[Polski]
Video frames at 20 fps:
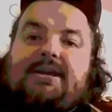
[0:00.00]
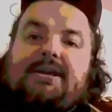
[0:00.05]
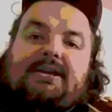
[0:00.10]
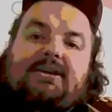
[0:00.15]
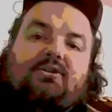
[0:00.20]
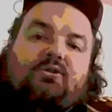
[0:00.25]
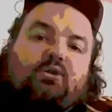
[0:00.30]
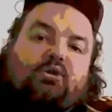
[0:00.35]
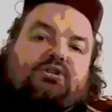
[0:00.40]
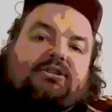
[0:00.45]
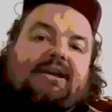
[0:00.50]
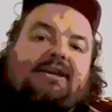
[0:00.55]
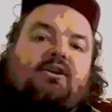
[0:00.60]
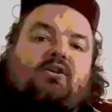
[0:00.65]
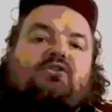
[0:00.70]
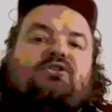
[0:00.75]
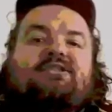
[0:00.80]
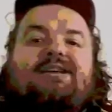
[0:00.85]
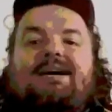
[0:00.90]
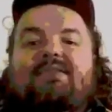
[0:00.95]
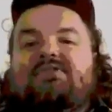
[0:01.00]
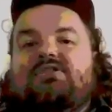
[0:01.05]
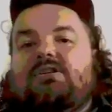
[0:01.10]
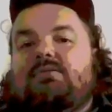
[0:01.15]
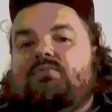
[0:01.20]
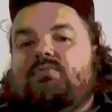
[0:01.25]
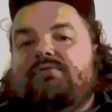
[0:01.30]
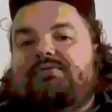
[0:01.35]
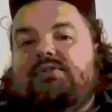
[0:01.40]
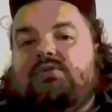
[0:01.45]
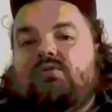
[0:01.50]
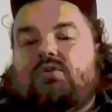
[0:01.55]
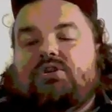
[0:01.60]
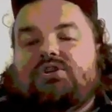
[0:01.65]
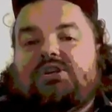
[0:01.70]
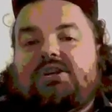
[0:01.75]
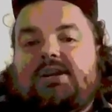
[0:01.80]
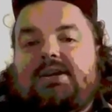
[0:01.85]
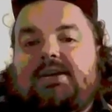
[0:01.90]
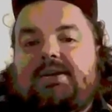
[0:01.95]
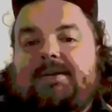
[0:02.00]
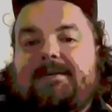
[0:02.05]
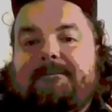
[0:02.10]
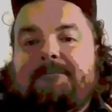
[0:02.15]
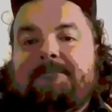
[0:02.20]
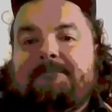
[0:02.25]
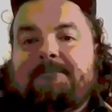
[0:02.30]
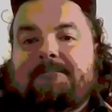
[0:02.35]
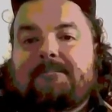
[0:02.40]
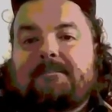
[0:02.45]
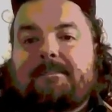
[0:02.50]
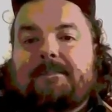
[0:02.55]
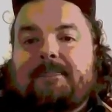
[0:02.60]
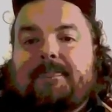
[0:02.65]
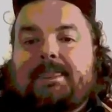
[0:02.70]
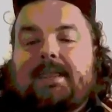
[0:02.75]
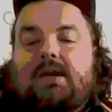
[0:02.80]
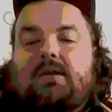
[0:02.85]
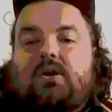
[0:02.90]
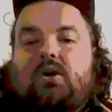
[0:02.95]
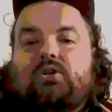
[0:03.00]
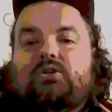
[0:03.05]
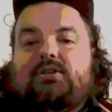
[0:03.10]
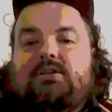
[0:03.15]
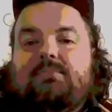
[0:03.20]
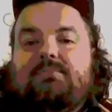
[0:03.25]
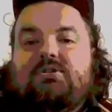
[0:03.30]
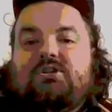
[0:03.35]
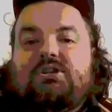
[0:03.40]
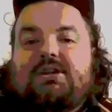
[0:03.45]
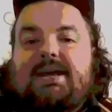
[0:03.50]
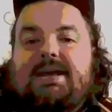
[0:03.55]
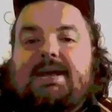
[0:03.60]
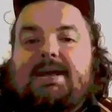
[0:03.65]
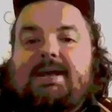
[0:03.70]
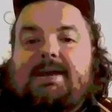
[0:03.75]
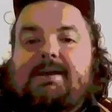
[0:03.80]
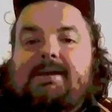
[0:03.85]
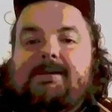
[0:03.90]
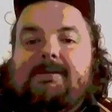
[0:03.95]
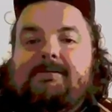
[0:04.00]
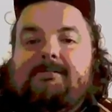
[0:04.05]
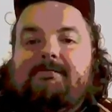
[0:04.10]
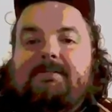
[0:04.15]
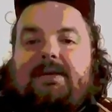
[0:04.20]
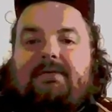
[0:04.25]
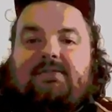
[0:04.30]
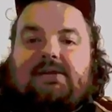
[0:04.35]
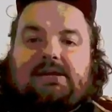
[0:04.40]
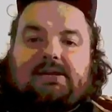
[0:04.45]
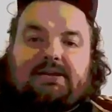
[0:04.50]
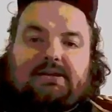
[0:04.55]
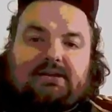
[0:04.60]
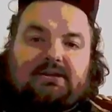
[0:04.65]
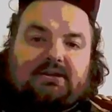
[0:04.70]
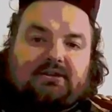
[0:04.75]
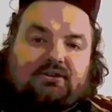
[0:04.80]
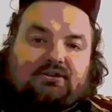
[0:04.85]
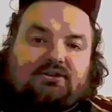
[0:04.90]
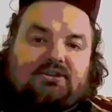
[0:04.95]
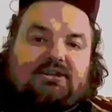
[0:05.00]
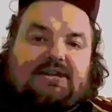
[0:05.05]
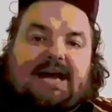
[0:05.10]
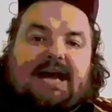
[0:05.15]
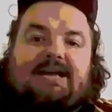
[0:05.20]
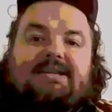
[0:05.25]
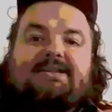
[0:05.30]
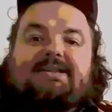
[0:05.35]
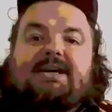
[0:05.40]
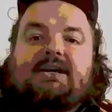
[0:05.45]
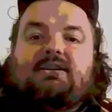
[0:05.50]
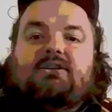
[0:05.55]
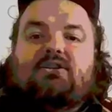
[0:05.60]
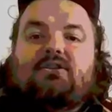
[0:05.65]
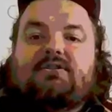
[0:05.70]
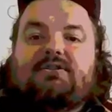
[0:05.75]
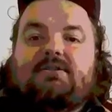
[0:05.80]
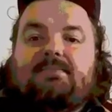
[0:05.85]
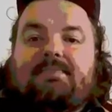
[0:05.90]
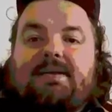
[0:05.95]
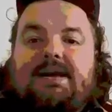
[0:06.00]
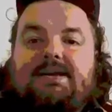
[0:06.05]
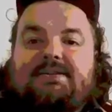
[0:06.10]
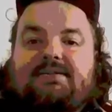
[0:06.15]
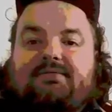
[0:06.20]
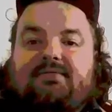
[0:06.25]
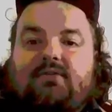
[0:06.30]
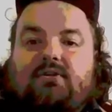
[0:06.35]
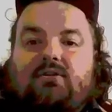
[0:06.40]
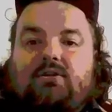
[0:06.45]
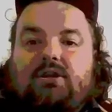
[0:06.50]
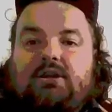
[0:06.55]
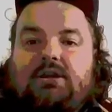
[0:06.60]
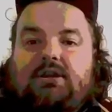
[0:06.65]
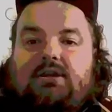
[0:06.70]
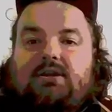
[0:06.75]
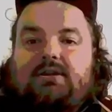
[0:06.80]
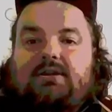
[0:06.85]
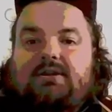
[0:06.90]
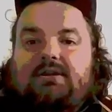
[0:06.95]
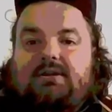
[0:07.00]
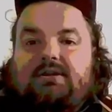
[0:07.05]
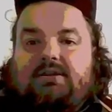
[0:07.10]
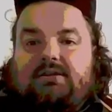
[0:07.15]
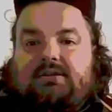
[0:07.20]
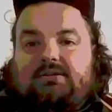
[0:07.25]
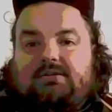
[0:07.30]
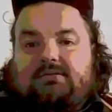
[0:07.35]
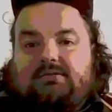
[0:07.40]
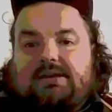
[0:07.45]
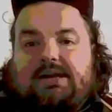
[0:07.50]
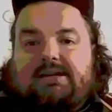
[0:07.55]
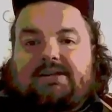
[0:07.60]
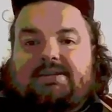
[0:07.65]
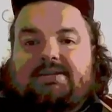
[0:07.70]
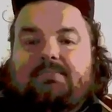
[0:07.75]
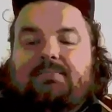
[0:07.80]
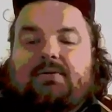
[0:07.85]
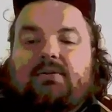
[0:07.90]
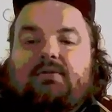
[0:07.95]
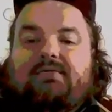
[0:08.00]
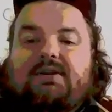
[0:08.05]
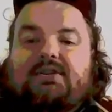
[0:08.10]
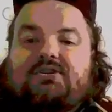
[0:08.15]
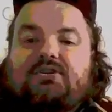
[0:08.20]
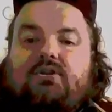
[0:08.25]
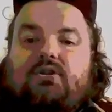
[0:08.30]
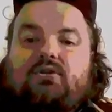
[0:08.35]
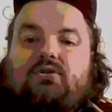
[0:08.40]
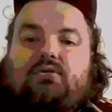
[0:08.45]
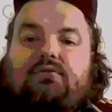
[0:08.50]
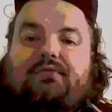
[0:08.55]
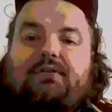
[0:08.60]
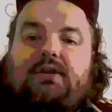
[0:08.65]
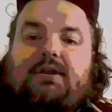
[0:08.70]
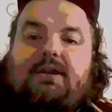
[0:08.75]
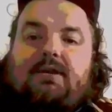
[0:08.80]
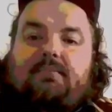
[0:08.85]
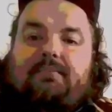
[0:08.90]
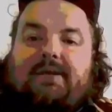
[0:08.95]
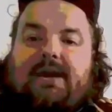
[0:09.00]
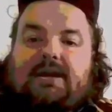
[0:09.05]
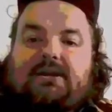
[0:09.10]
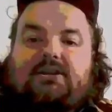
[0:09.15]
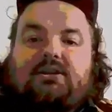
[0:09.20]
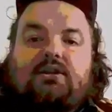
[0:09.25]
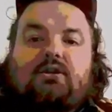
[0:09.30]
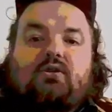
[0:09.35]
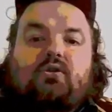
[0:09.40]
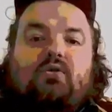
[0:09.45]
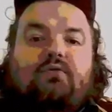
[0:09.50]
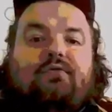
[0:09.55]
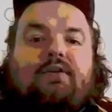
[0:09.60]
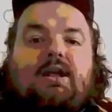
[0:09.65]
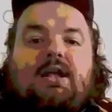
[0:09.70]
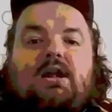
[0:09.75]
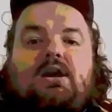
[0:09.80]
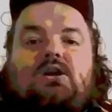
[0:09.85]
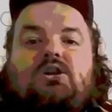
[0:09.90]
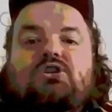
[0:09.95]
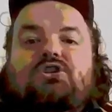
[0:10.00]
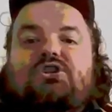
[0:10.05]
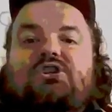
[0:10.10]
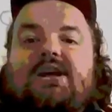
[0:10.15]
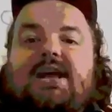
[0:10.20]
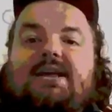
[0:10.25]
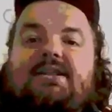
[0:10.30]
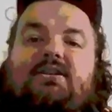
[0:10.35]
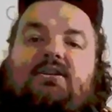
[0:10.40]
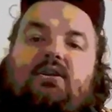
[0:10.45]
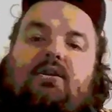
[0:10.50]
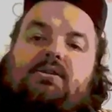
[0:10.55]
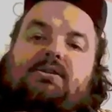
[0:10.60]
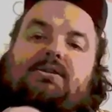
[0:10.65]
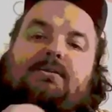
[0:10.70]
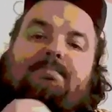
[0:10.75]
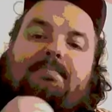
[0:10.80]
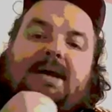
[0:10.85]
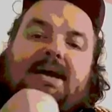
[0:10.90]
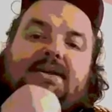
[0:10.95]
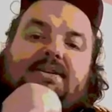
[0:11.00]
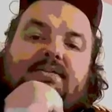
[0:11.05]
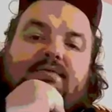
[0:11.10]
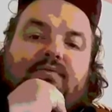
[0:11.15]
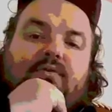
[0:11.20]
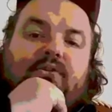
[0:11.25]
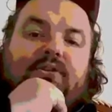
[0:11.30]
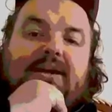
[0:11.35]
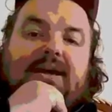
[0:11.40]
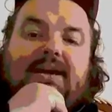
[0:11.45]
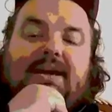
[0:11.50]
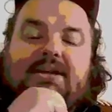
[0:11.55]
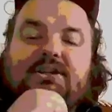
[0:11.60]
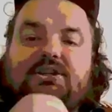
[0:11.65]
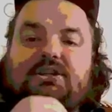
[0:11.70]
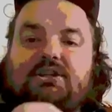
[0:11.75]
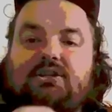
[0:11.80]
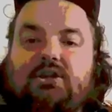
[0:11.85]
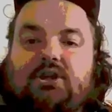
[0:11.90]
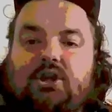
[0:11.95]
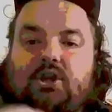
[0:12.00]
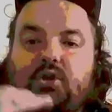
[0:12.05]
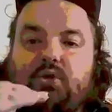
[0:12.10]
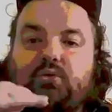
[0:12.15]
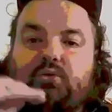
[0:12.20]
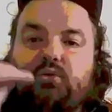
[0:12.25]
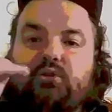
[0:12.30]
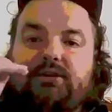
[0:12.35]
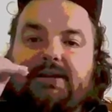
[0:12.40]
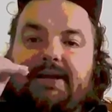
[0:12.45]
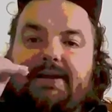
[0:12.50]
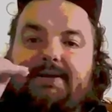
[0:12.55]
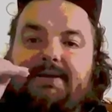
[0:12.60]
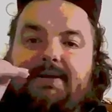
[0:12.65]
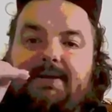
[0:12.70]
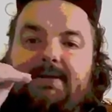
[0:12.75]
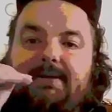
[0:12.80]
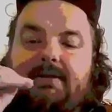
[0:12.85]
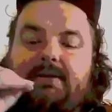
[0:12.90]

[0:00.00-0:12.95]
I tutaj od zawsze mówiło się mm, o tym, że na wielkich zjazdach, drodzy Państwo, y, arcyprofesorów, praktyków, że, drodzy Państwo, należy tutaj y,